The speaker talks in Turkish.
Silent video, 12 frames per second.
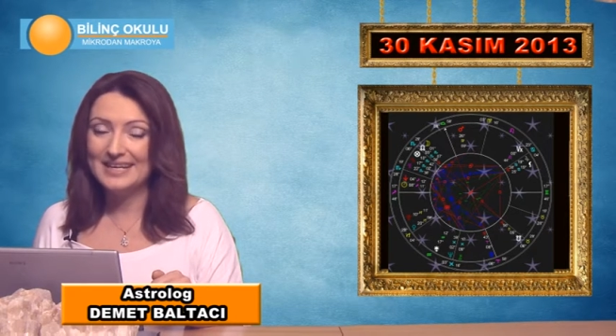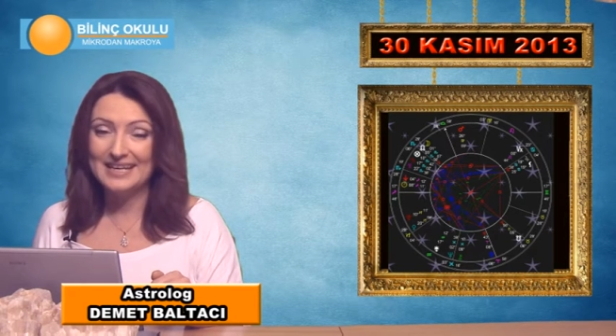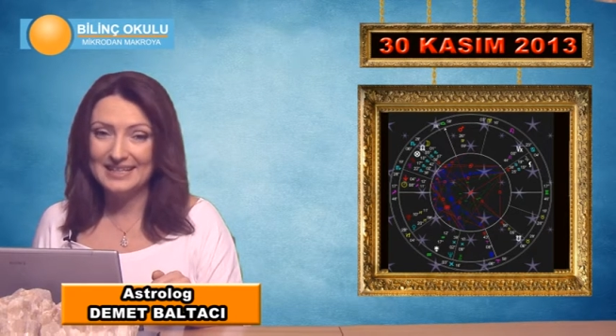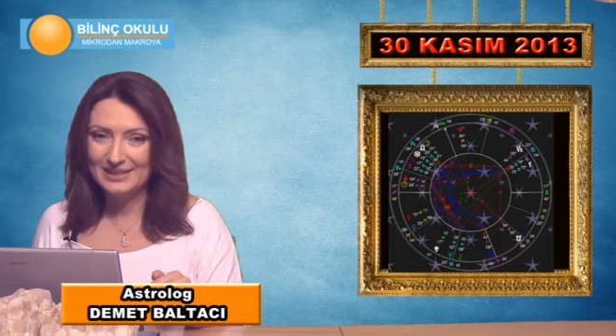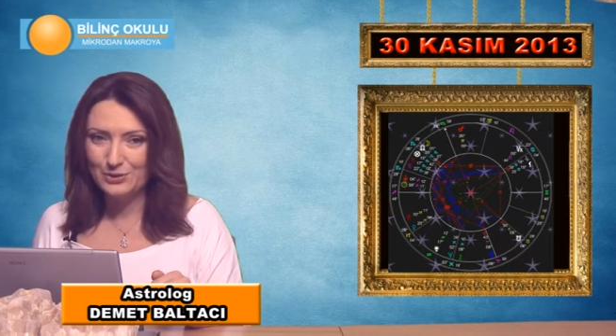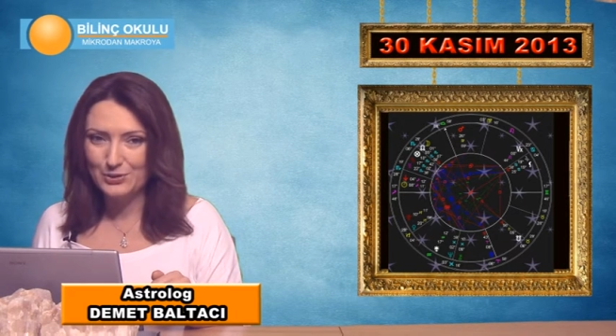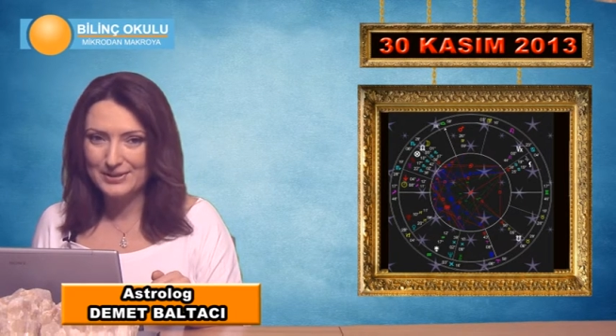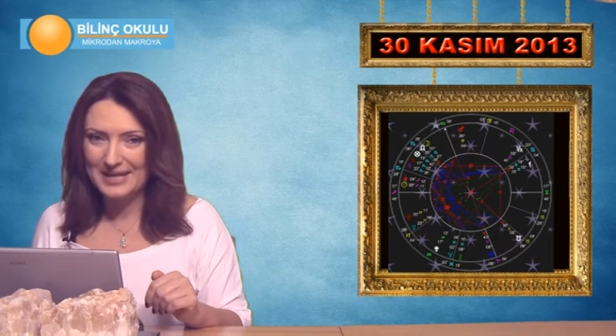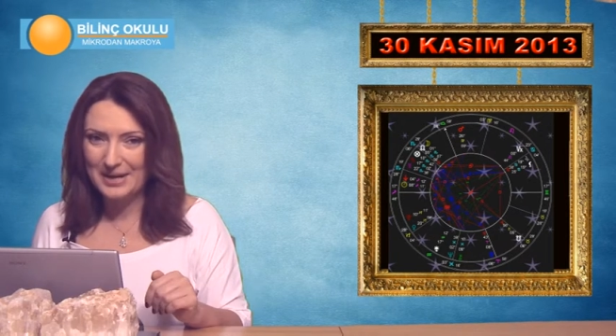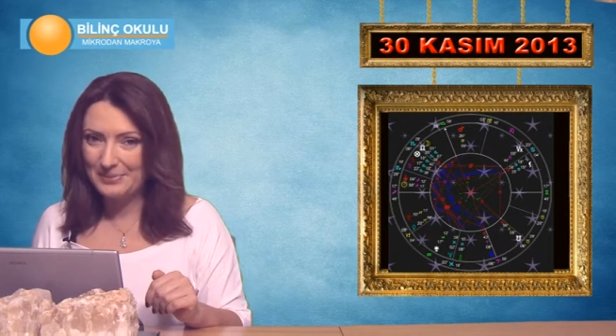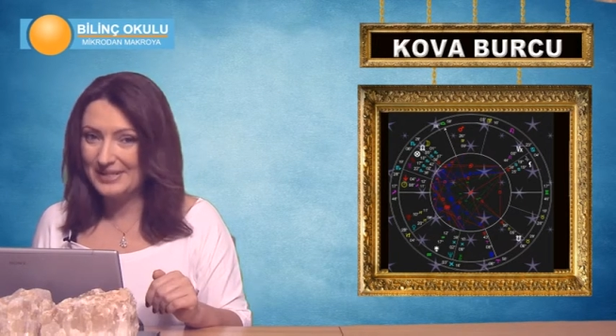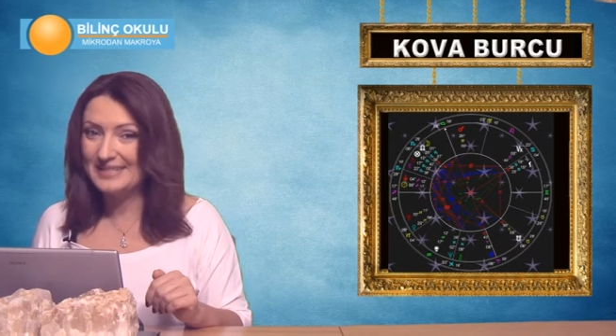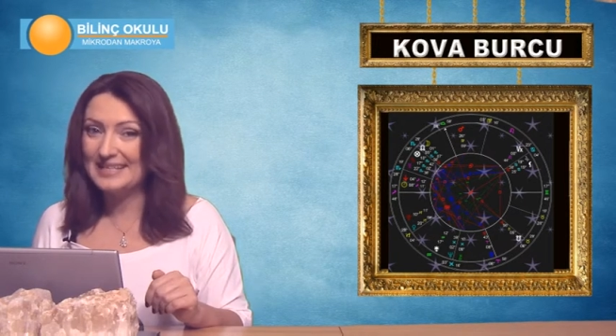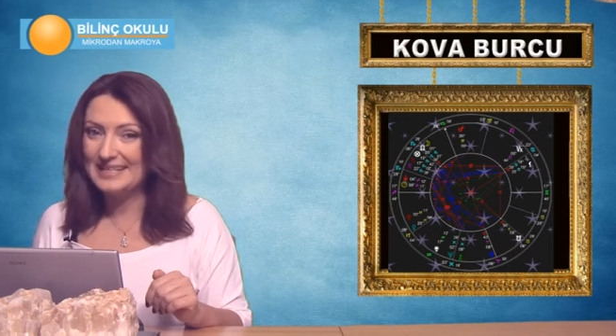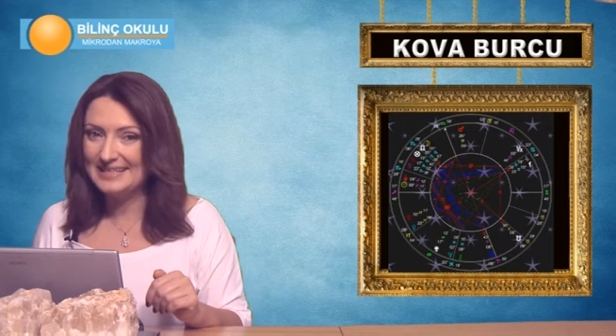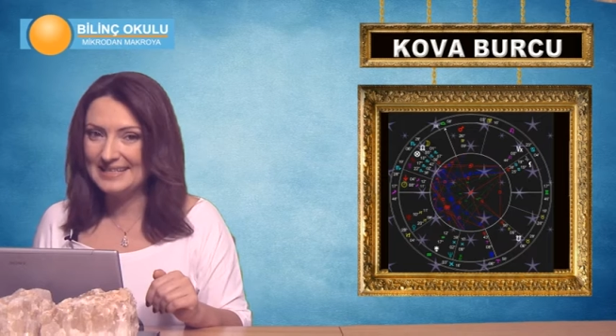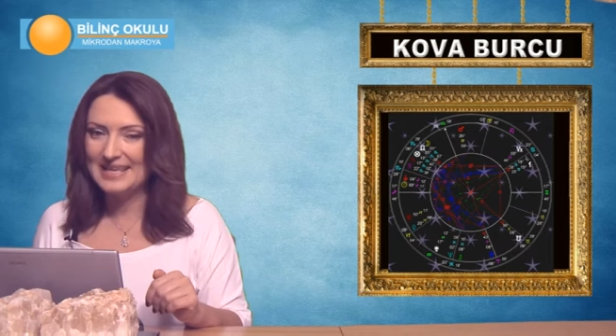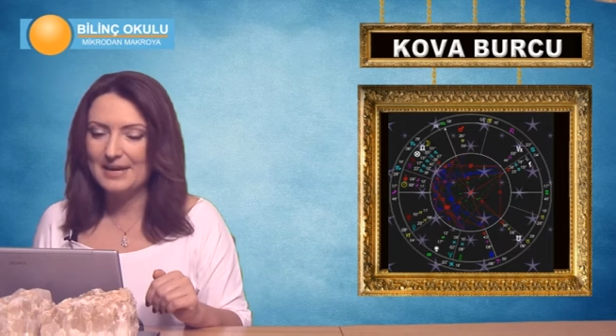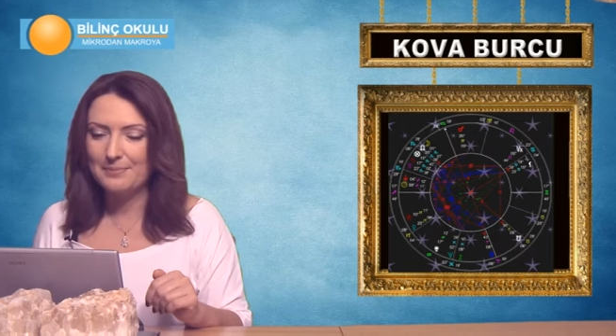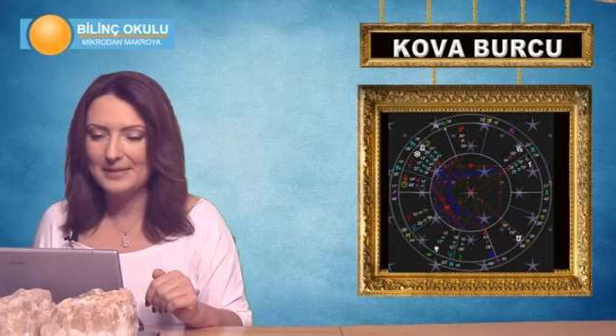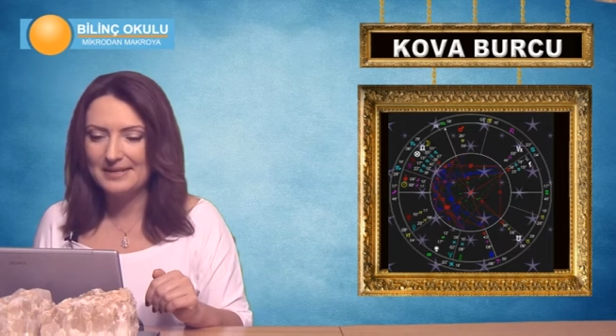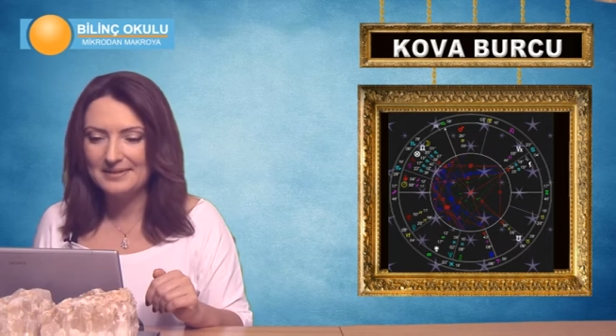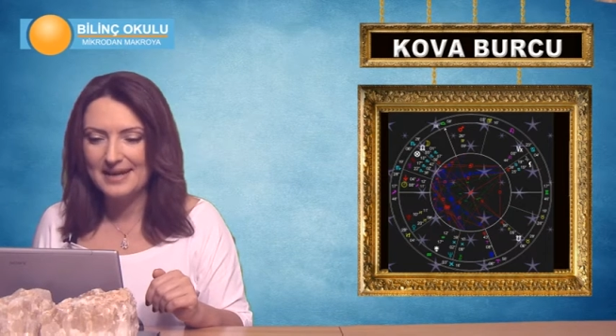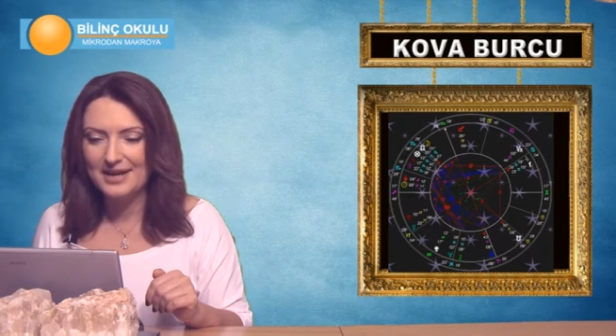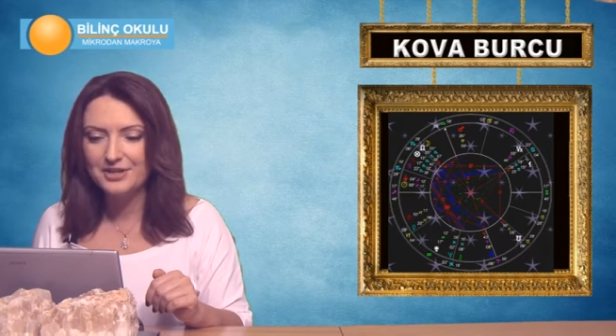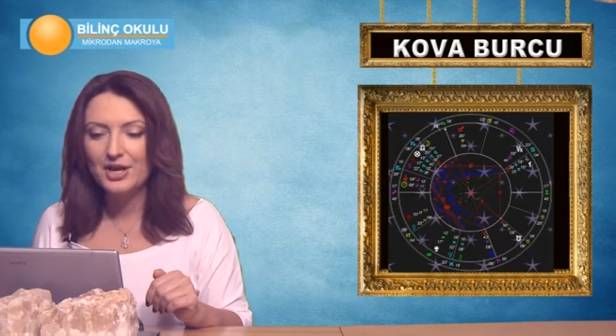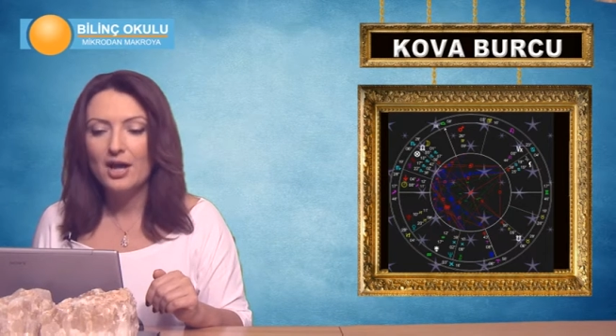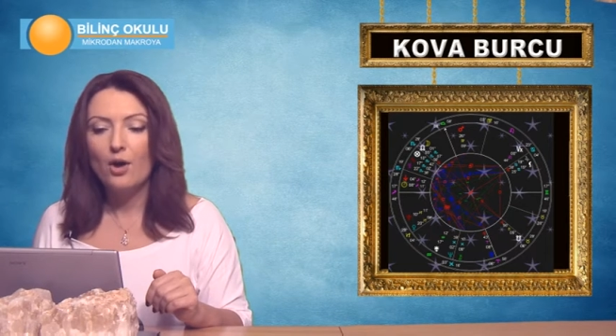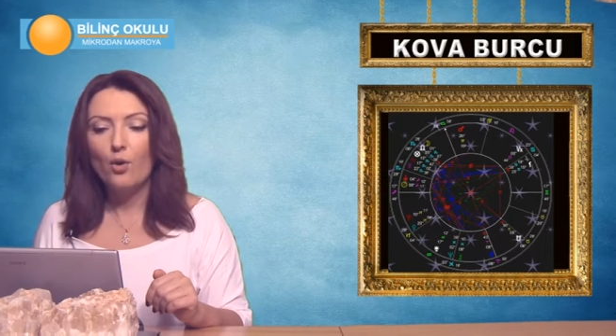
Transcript: ilgi göstermenizi isteyebilirler.